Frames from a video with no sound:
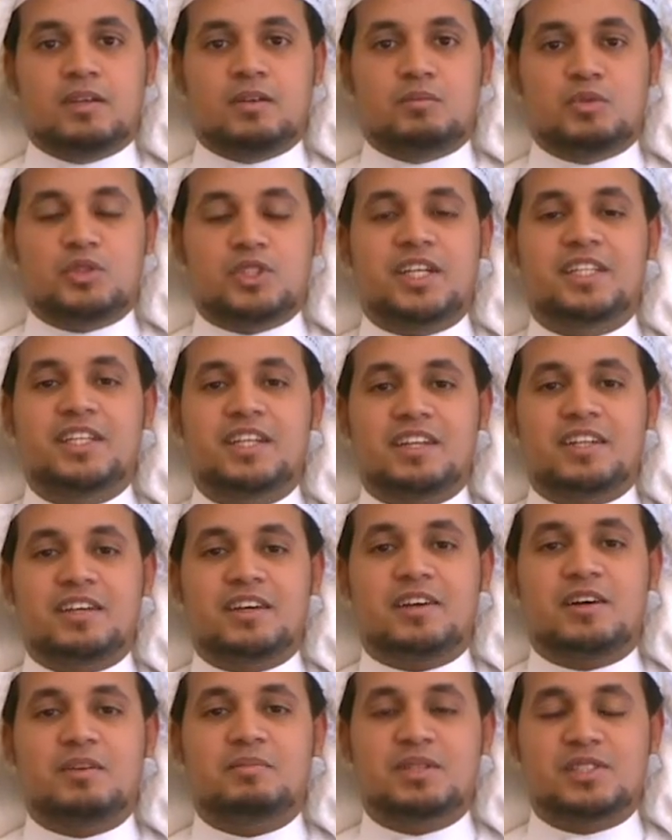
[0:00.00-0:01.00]
مشاهدينا
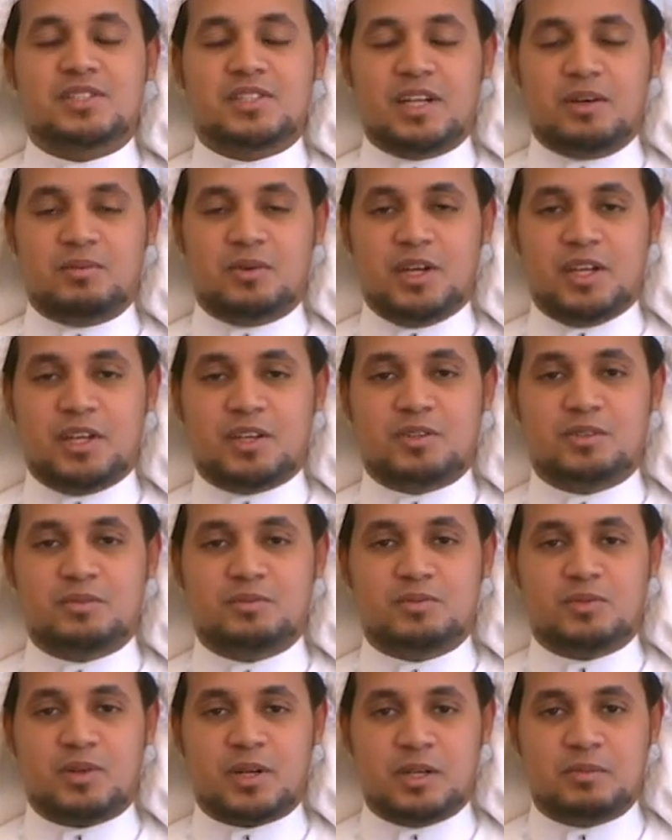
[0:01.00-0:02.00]
الكرام السلام
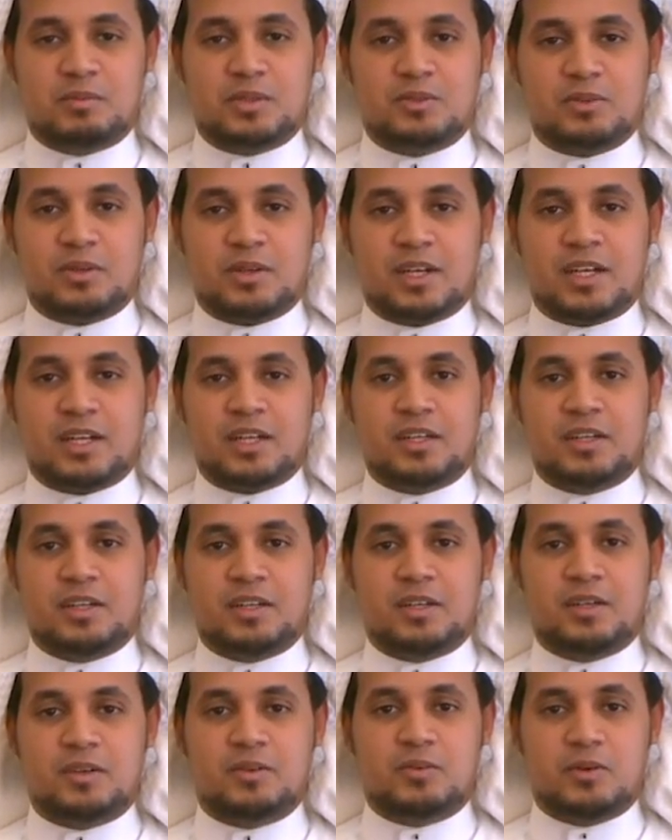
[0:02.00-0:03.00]
عليكم ورحمة
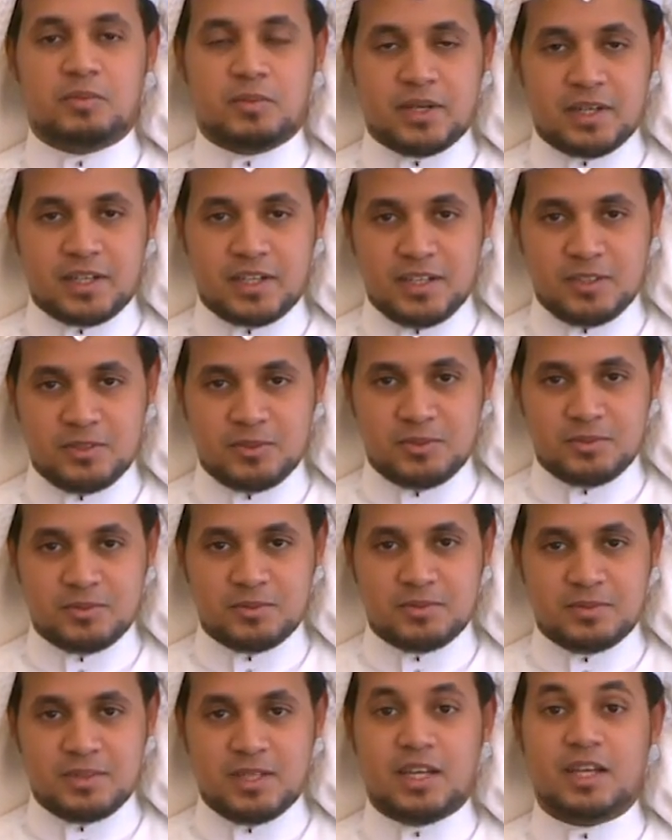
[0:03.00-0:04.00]
الله وبركاته
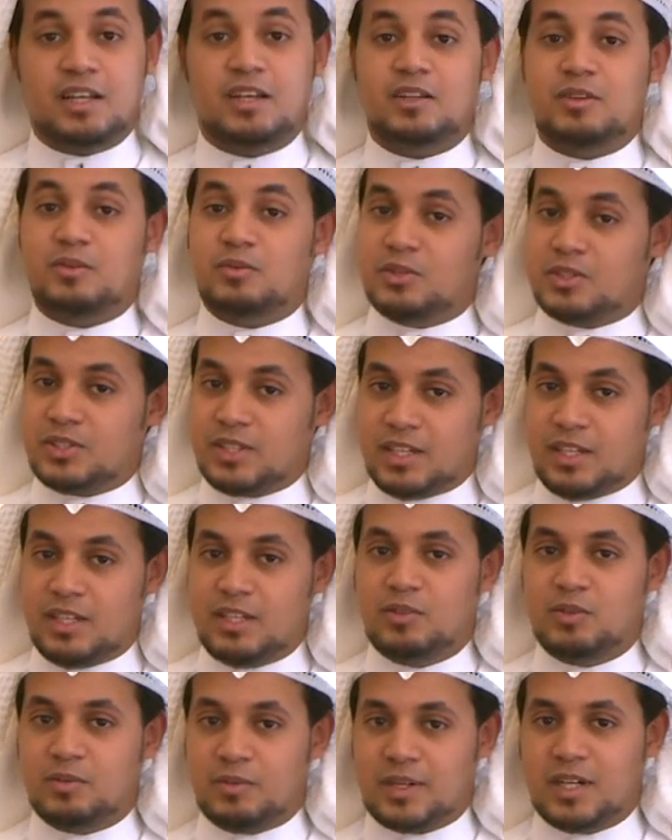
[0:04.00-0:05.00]
أهلا
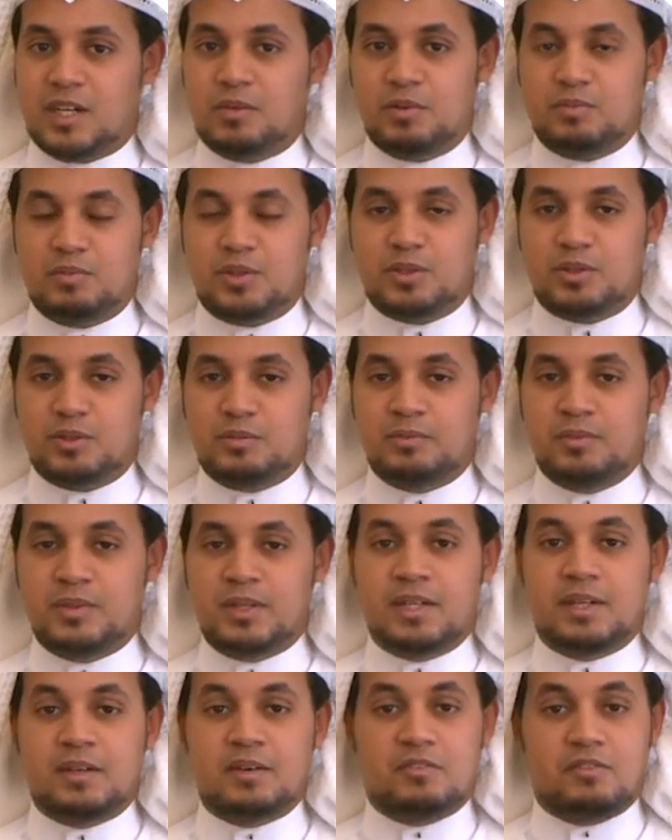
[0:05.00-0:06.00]
وسهلا ومرحبا بكم
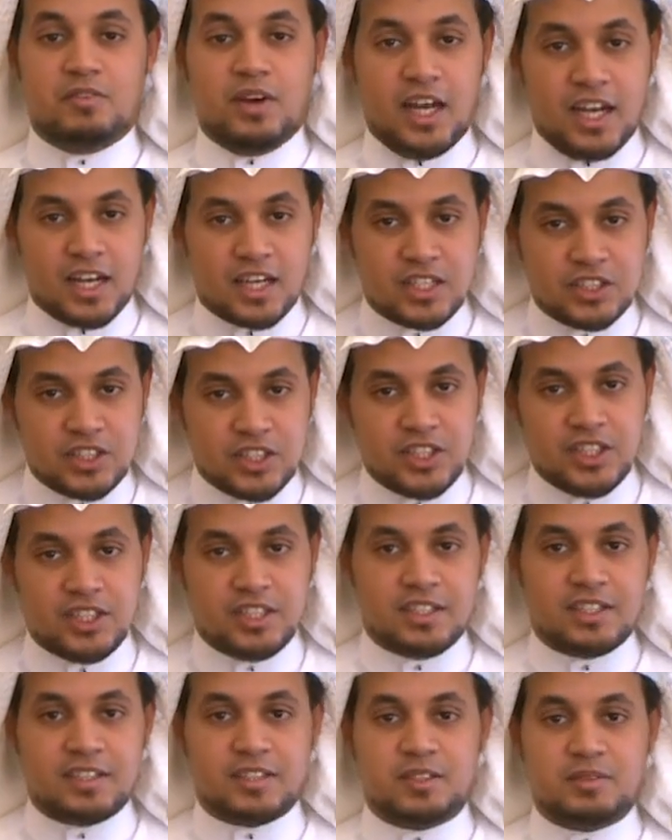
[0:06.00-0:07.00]
في حلقة
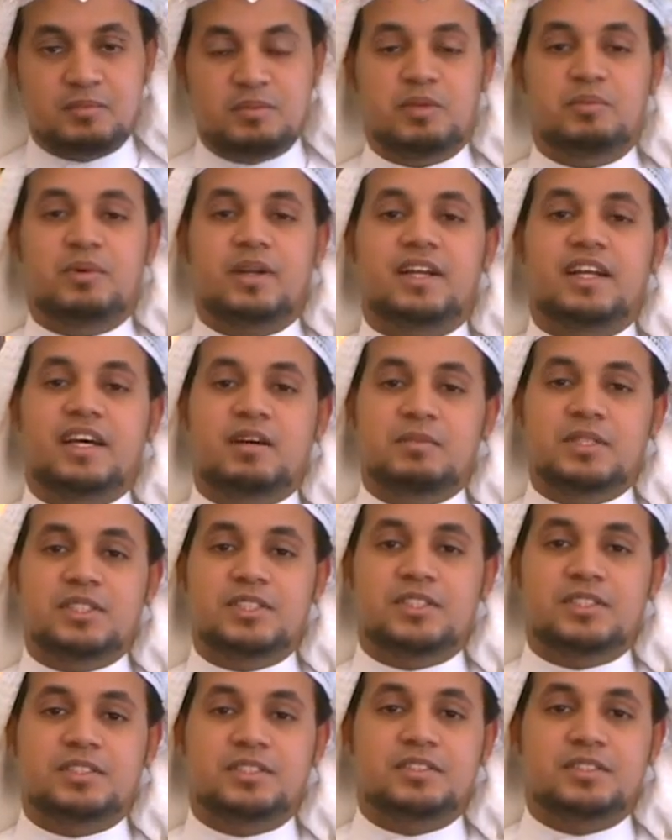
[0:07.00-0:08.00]
جديدة من برنامج